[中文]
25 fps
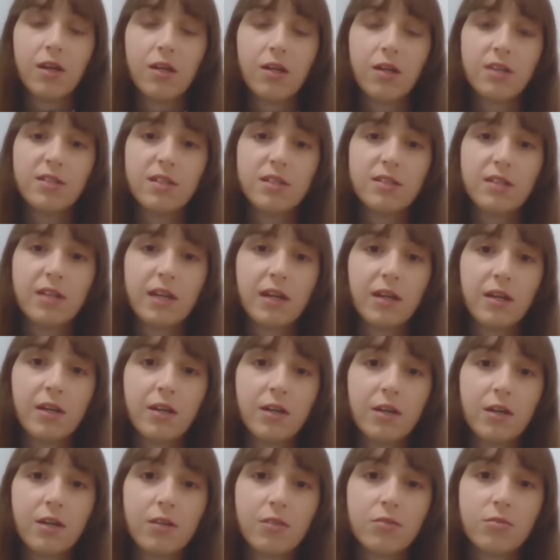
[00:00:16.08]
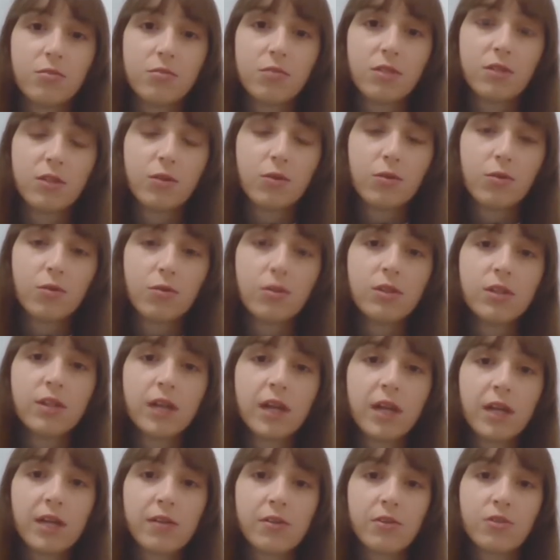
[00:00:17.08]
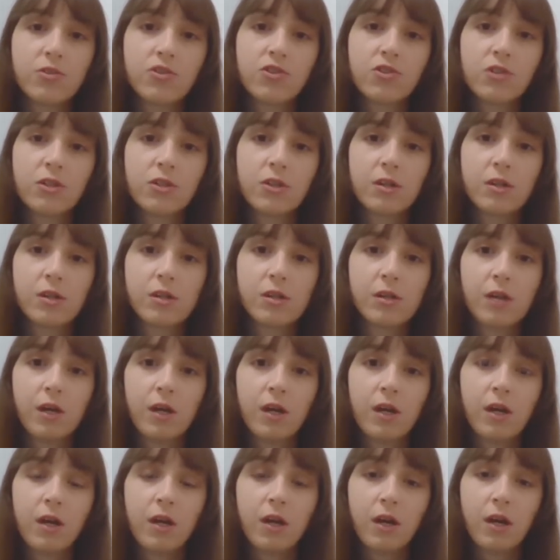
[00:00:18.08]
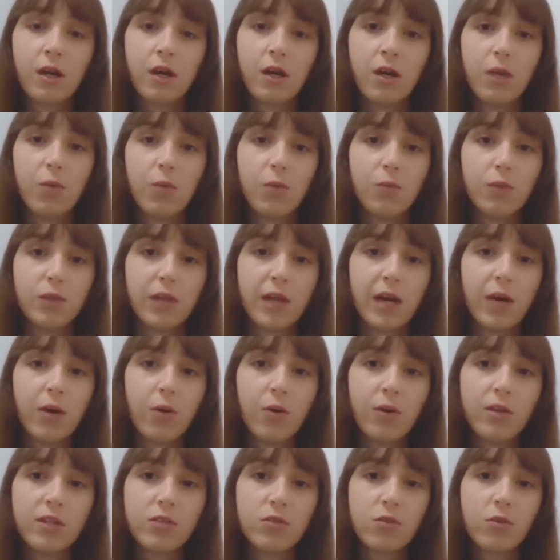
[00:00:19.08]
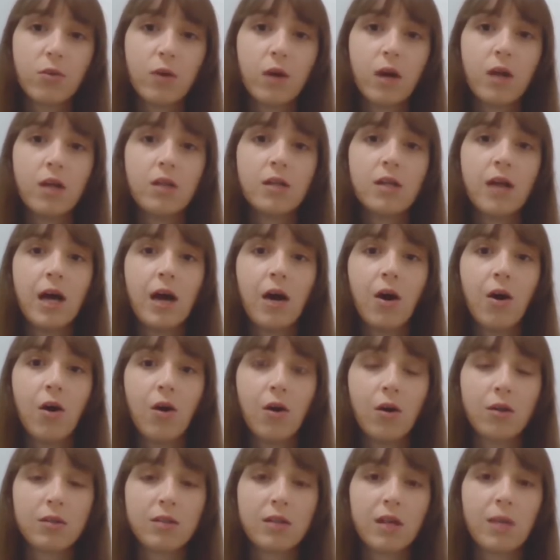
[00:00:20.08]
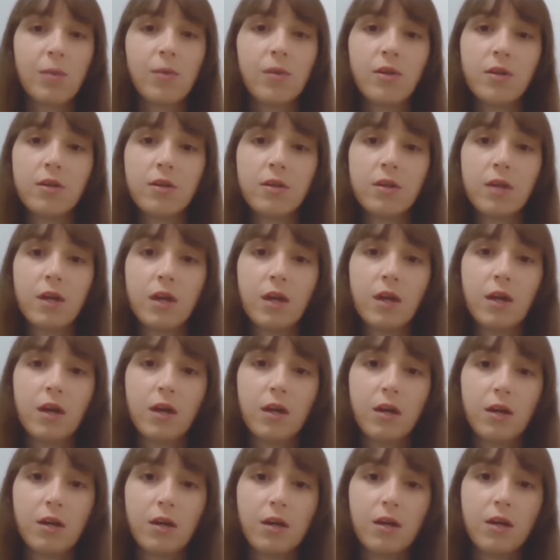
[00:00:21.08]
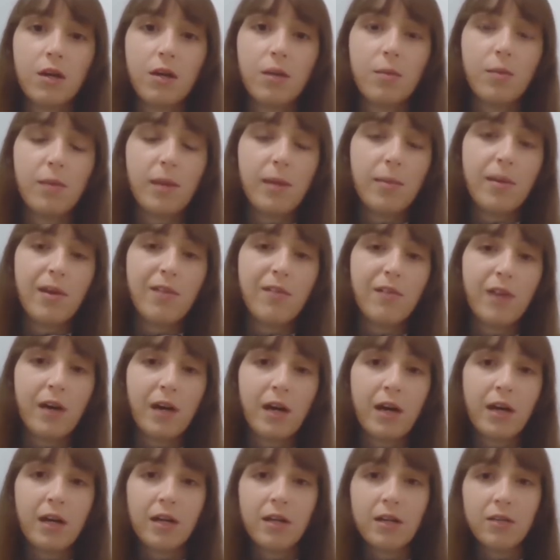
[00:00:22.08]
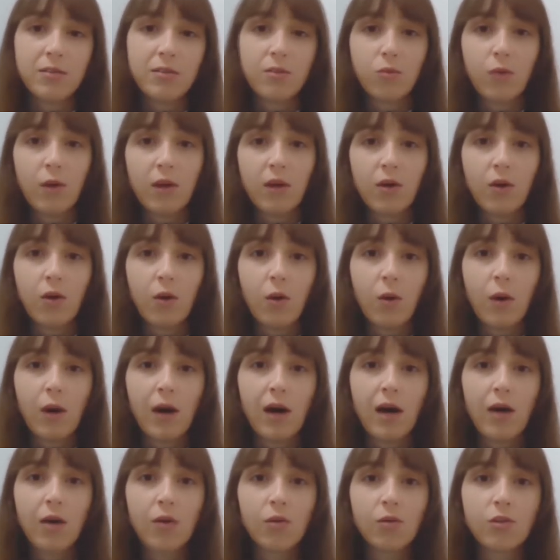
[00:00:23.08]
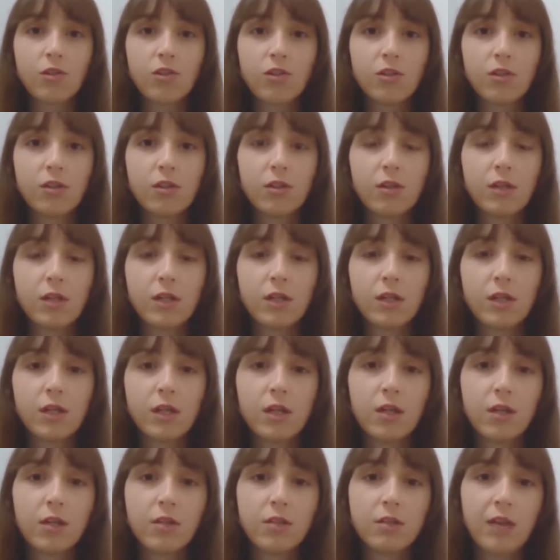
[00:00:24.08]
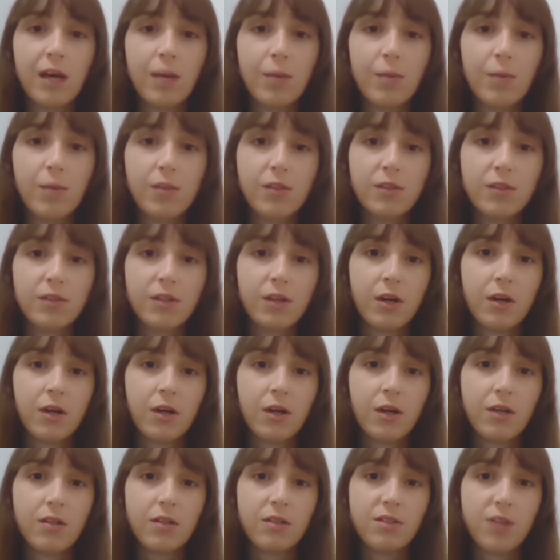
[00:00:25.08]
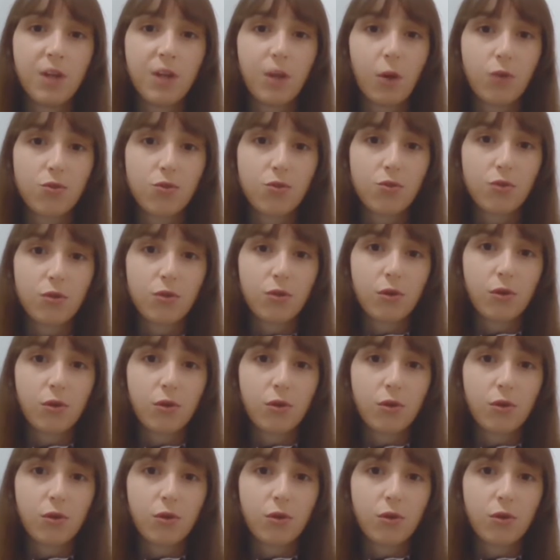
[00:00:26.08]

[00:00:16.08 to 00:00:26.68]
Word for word: 呃，现在可能最有困难的是，呃，不太会中文，然后他们，呃，没办法团购啊，或者是跟他们的小区